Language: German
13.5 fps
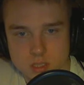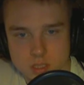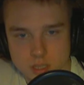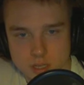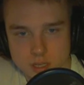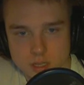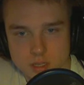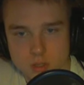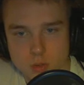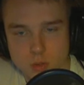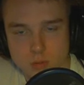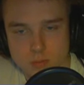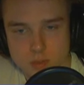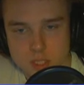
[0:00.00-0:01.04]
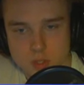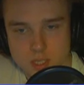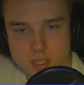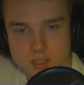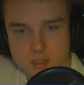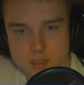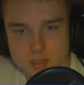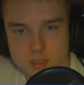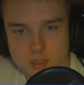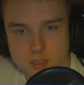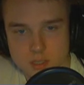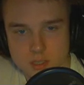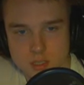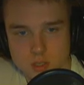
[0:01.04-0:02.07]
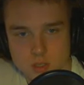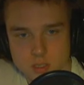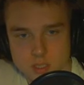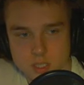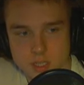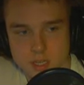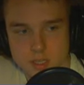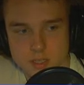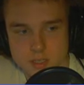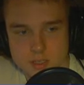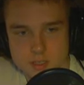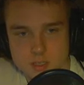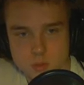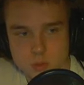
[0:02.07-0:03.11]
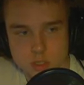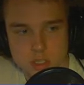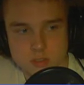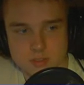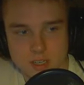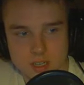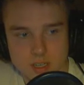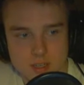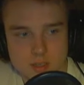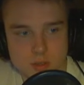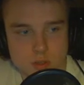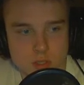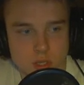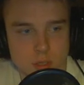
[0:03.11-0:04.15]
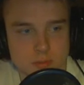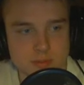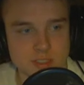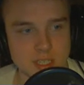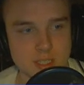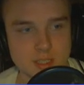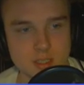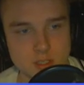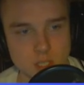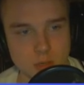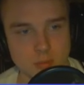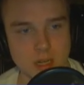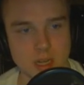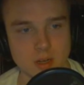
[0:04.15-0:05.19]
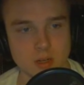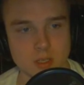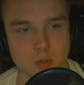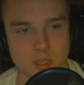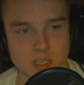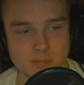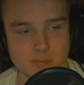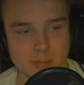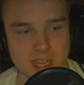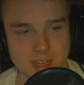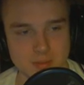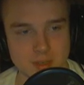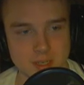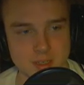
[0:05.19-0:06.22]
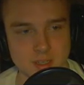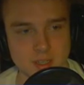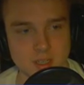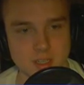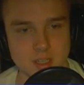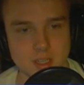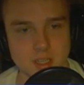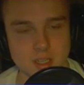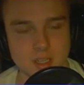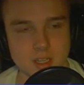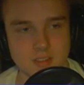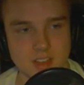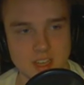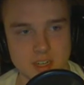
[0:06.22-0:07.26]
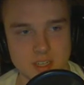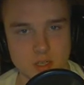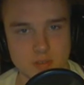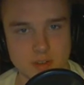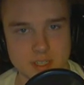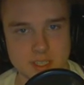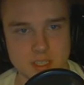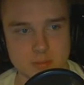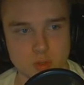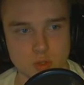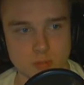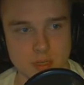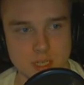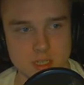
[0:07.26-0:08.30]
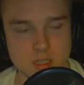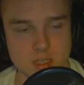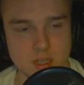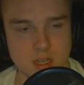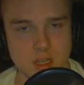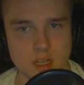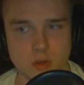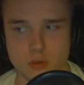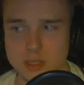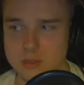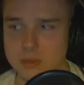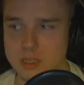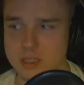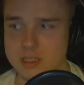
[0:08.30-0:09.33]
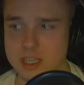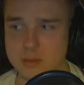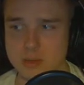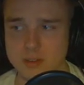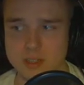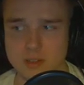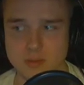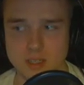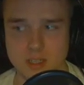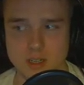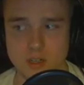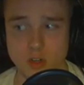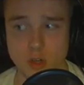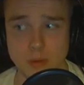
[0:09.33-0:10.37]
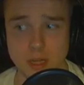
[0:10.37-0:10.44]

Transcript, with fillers: Den gucken wir uns noch an. Und er hier ist zu schwach. Also Tom Falke, Tom Lange und Jonas Bergmann werden hier noch weiterhin beobachtet. Und jetzt ist es nichts mehr, was wir noch